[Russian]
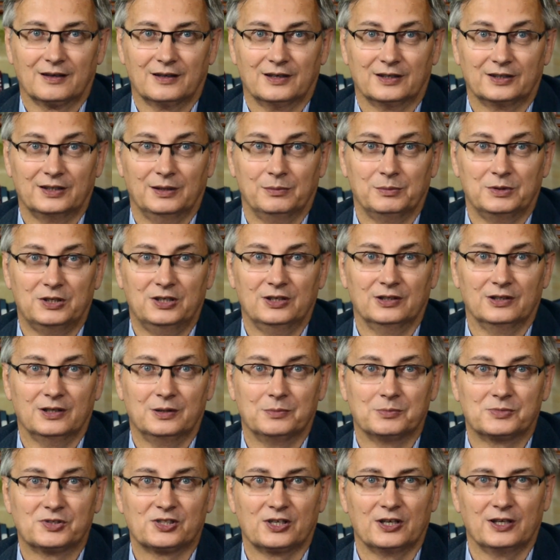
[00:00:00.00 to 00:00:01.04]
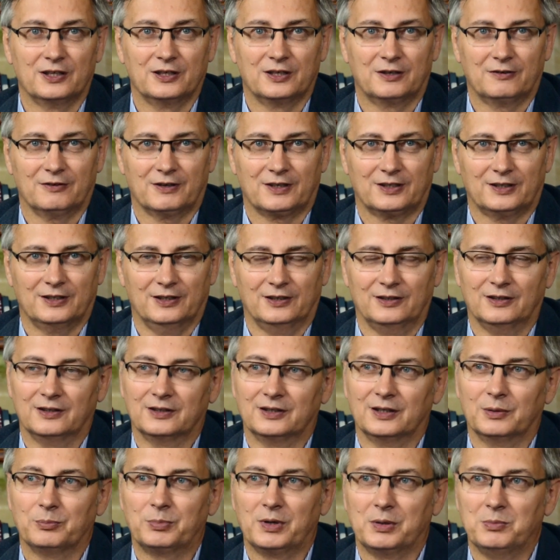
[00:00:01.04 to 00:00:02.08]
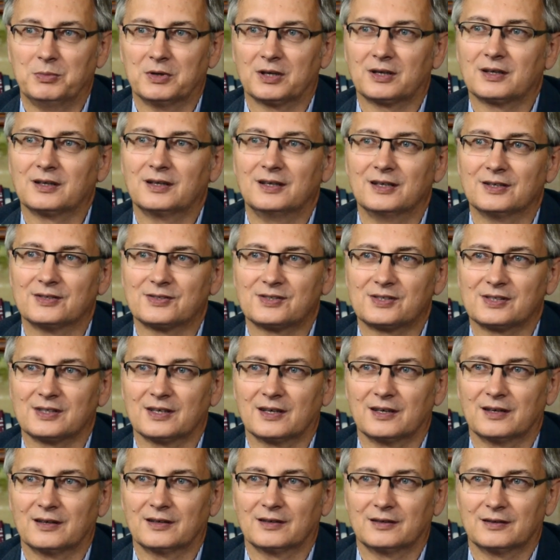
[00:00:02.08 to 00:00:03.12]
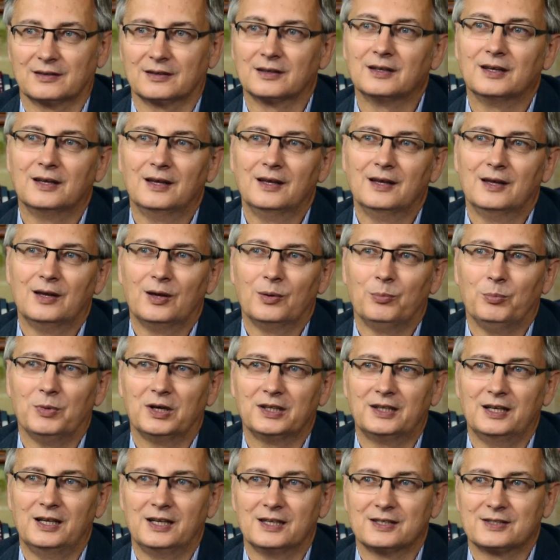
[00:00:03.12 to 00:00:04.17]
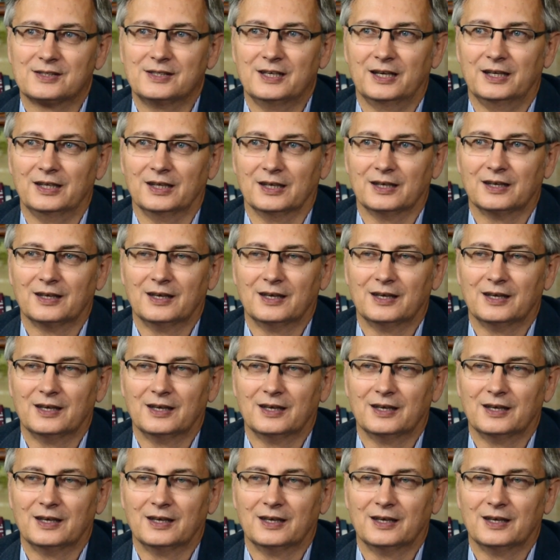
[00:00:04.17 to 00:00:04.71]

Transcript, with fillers: когда мы делаем целый квартал, например, из а, моделей зданий,